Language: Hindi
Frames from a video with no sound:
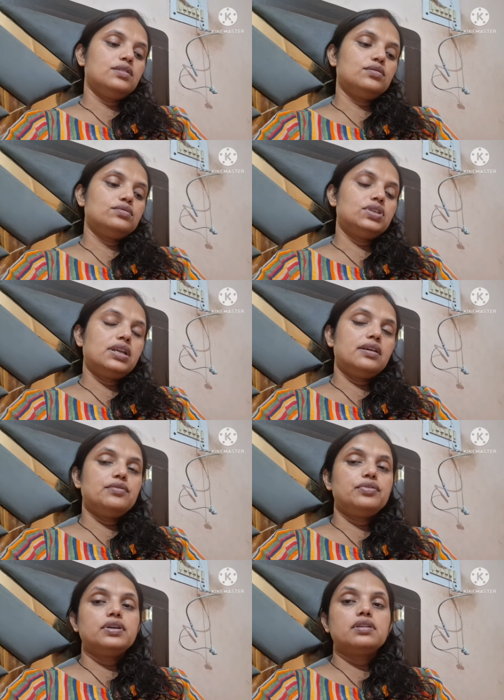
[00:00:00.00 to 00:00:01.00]
तो चलिए
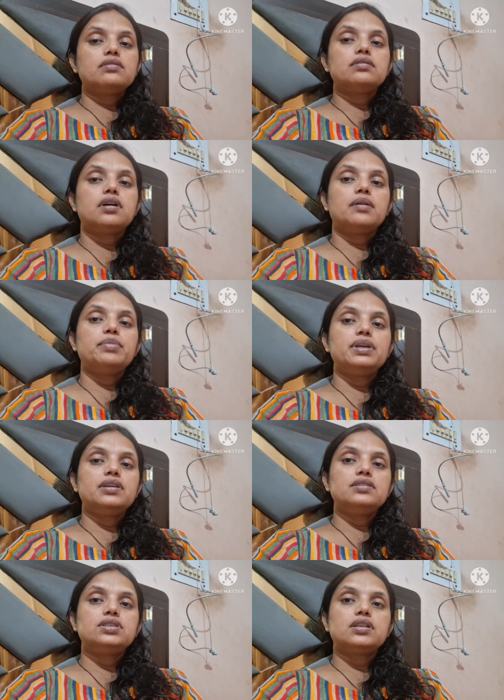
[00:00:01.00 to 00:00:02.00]
फिर अभी
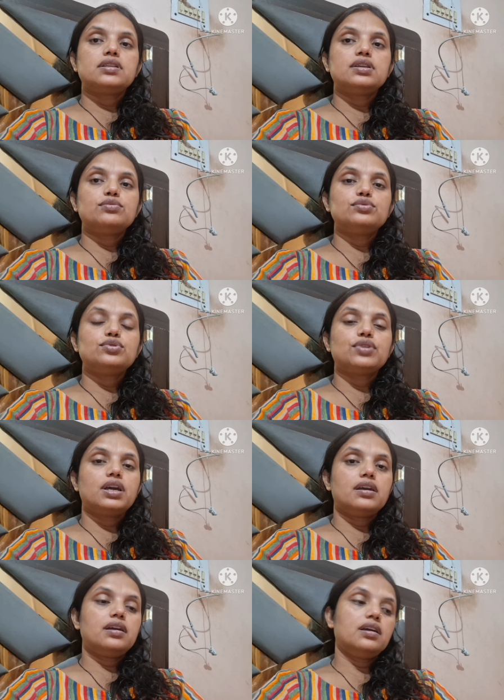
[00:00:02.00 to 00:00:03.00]
चलती हूँ जो
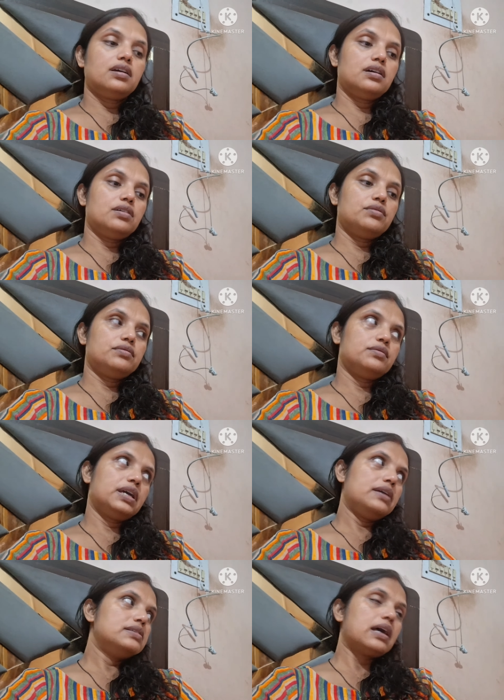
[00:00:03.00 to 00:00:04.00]
है
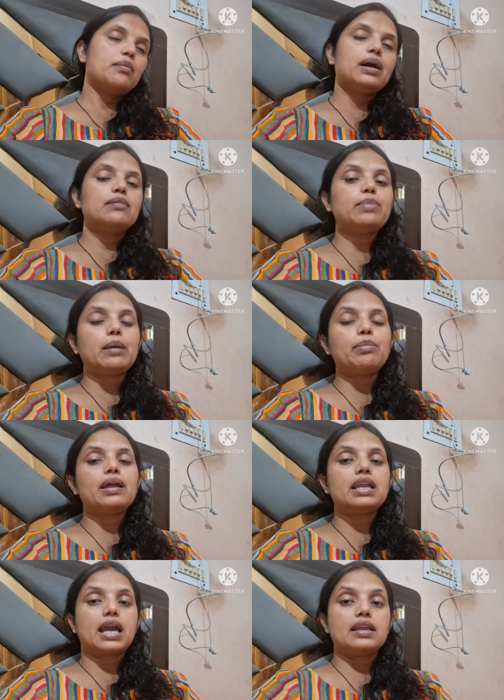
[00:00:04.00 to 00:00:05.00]
वही सामान
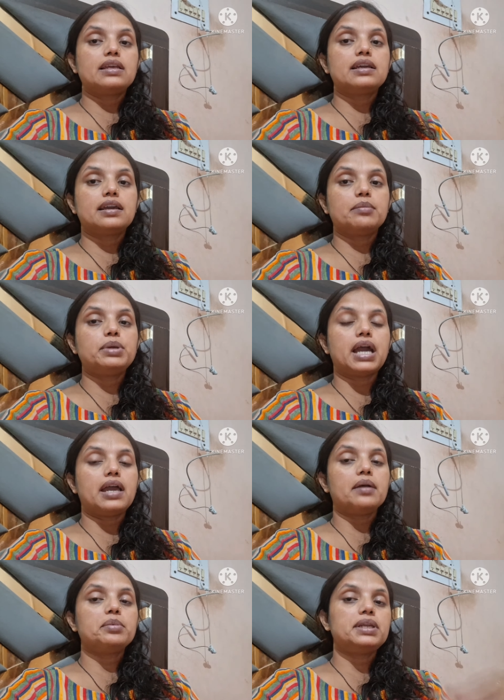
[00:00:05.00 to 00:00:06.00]
पापा ले आने गए हैं अभी
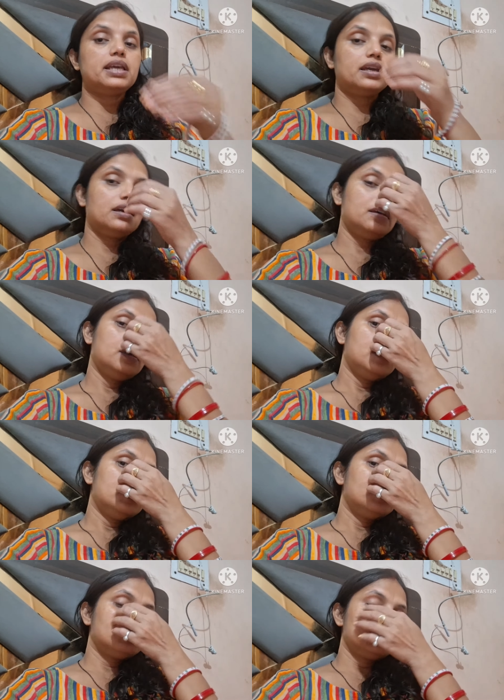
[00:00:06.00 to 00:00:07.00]
आया भी नहीं है
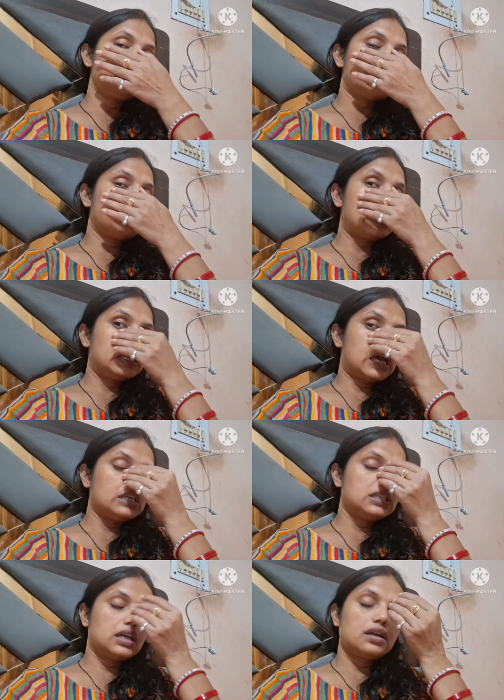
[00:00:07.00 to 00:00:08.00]
तो ये सामान
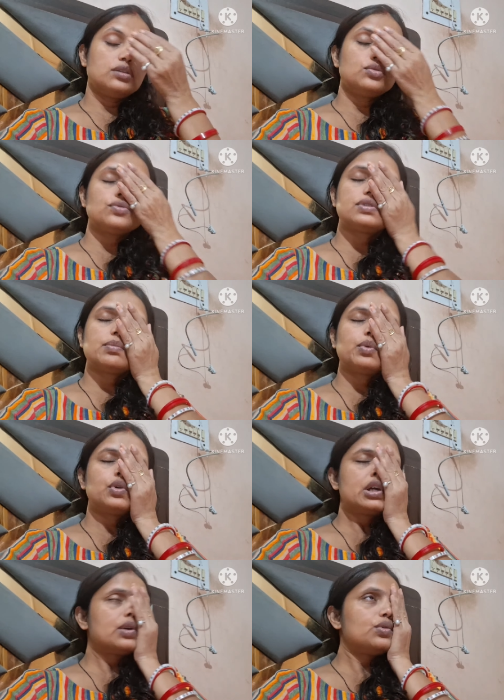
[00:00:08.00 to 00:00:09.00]
आ जाएगा तो उस सबको
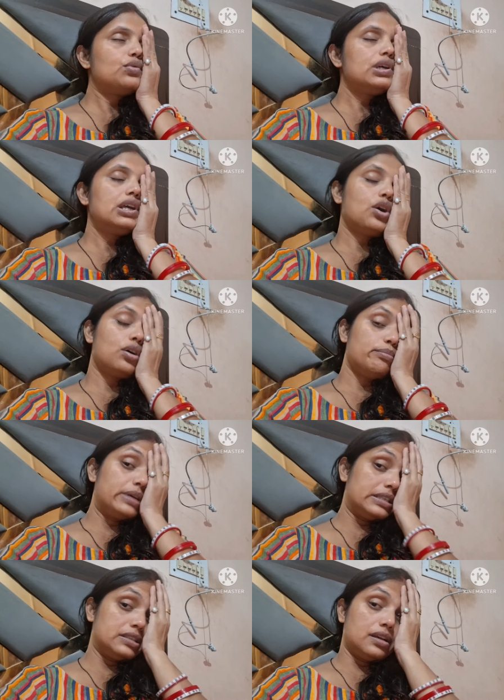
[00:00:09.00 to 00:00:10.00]
रखूँगी और
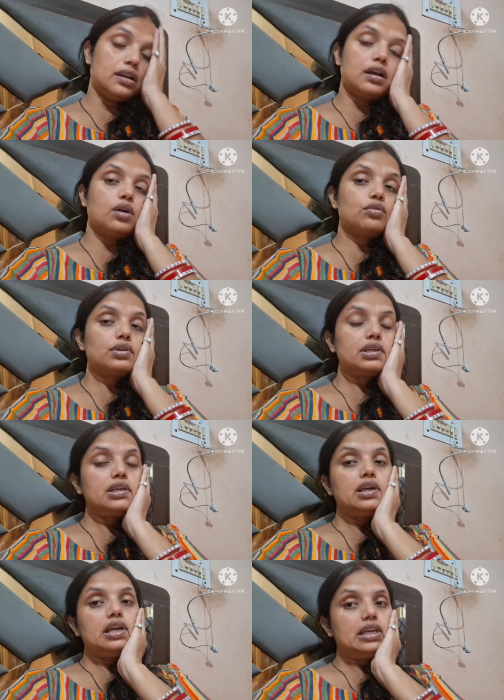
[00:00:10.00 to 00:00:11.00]
बर्तन लगाऊँगी
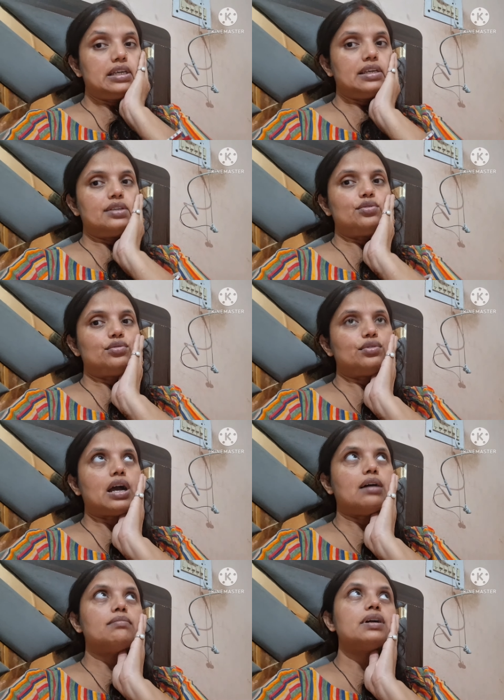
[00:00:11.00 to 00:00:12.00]
ये दो
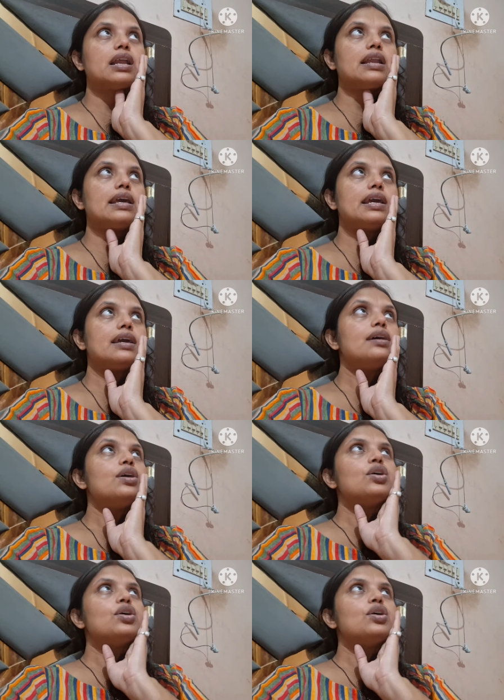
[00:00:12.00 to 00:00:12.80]
काम करने हैं